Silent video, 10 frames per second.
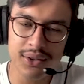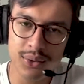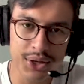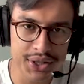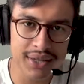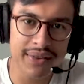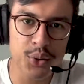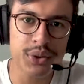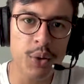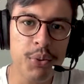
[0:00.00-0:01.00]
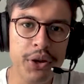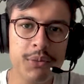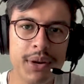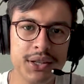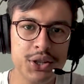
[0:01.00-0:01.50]
Eu acho que ela vai contar um pouquinho
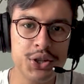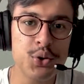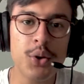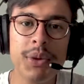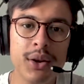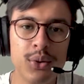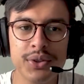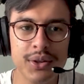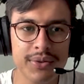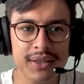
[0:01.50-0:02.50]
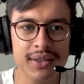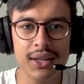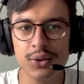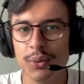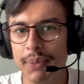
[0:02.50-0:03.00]
para a gente de como ela conseguiu fazer
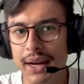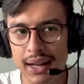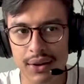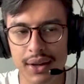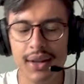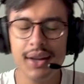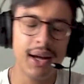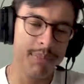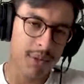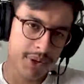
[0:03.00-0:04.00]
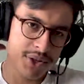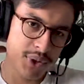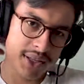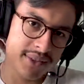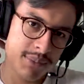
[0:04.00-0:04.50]
isso, paralela à própria
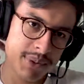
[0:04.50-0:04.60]
advocacia